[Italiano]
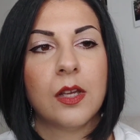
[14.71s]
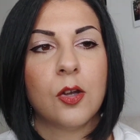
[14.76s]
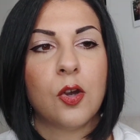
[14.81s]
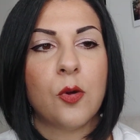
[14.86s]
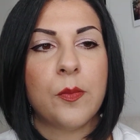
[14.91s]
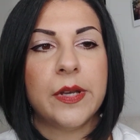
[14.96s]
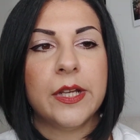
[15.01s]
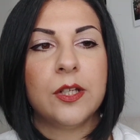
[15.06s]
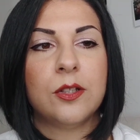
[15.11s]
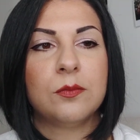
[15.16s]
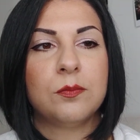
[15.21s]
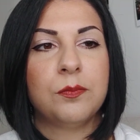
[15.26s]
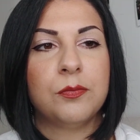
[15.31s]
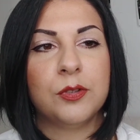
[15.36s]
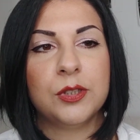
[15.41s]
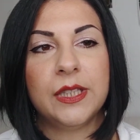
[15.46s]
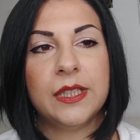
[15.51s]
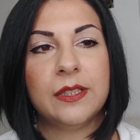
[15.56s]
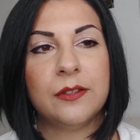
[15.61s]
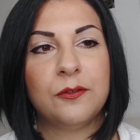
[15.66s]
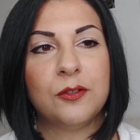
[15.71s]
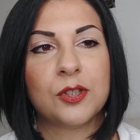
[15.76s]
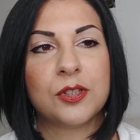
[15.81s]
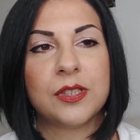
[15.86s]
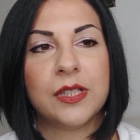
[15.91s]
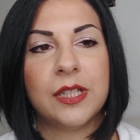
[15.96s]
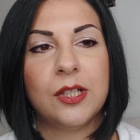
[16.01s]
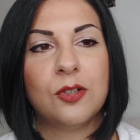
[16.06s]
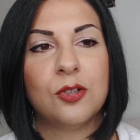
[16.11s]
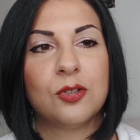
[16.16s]
come potete
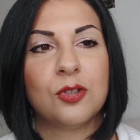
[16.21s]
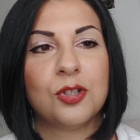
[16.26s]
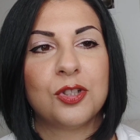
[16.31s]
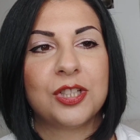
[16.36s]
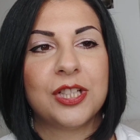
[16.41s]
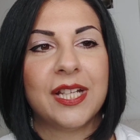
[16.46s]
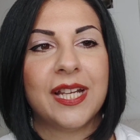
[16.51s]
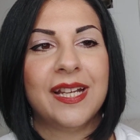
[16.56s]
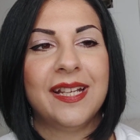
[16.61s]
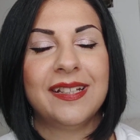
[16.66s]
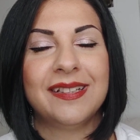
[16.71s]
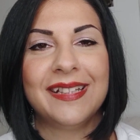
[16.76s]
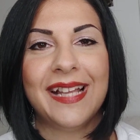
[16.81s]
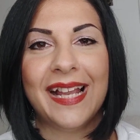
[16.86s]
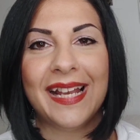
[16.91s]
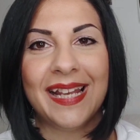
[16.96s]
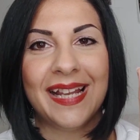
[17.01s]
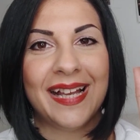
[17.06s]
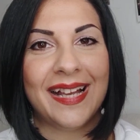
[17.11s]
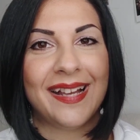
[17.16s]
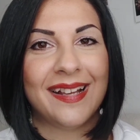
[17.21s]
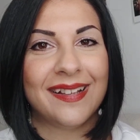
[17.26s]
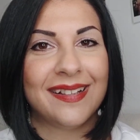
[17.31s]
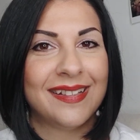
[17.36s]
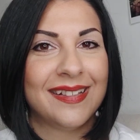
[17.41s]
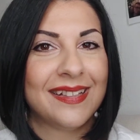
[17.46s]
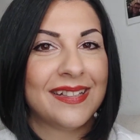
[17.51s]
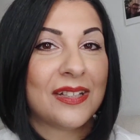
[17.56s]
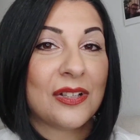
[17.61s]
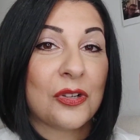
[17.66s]
forse riconoscere dalla
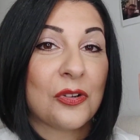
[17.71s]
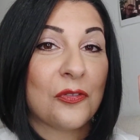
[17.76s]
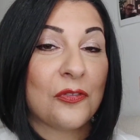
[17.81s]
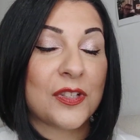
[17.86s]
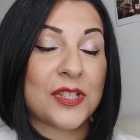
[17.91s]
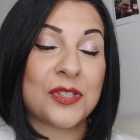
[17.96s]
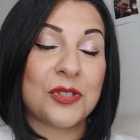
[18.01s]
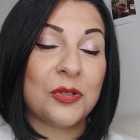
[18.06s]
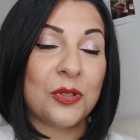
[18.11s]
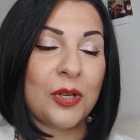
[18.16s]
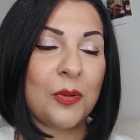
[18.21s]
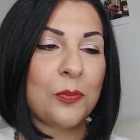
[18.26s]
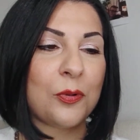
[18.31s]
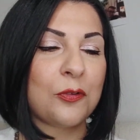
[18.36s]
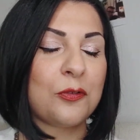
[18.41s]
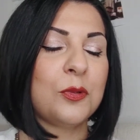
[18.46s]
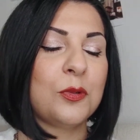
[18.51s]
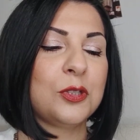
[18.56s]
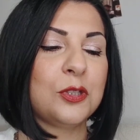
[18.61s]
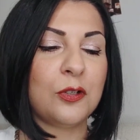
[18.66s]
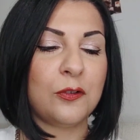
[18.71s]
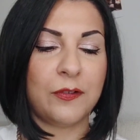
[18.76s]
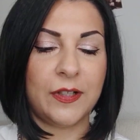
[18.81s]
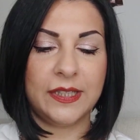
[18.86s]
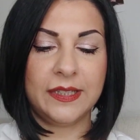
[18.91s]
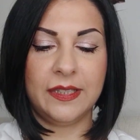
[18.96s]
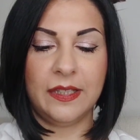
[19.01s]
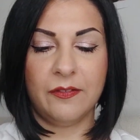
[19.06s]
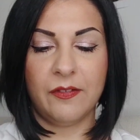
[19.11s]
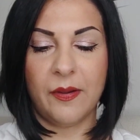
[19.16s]
confezione, è un profumo di
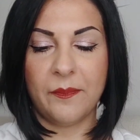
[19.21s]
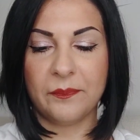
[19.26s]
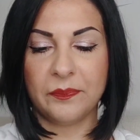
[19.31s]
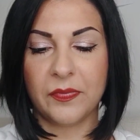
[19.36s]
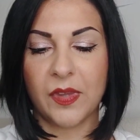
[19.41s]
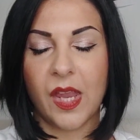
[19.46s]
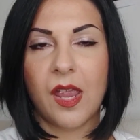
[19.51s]
olfattiva.